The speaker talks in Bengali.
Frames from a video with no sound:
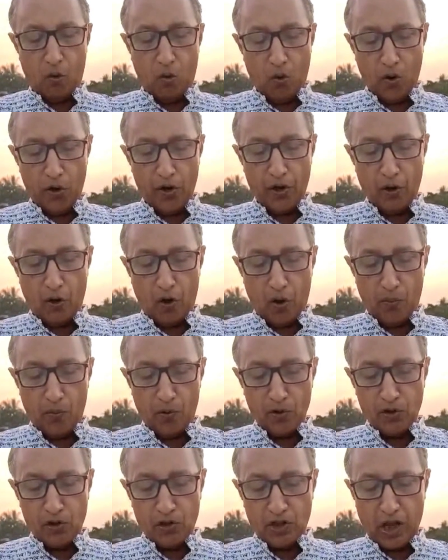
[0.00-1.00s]
ওই
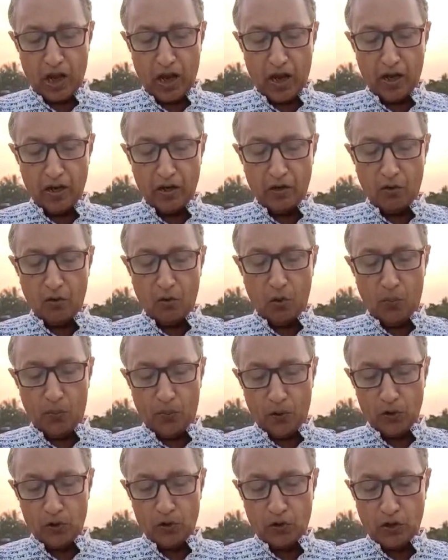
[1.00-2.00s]
অবস্থান
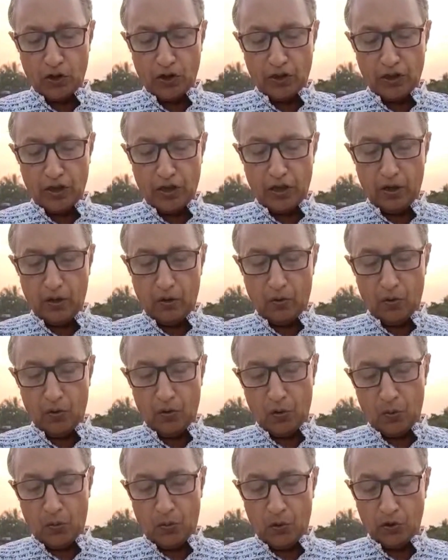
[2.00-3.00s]
উপস্থিতি
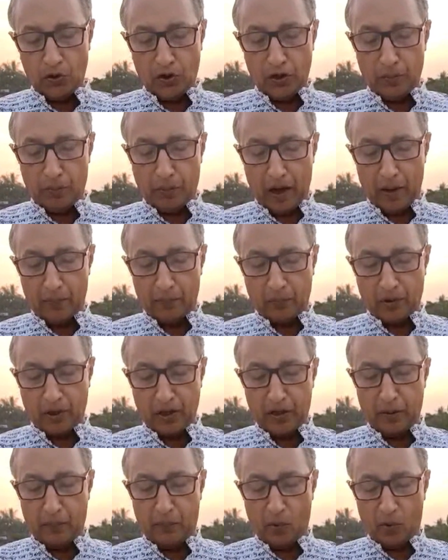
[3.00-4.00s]
অনুভূতি
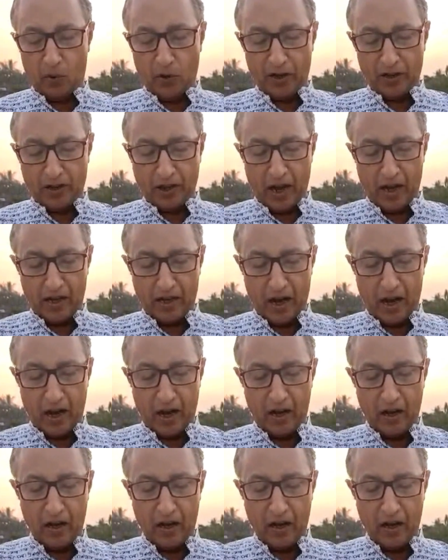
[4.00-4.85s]
প্রাপ্তির পড়ে থাকা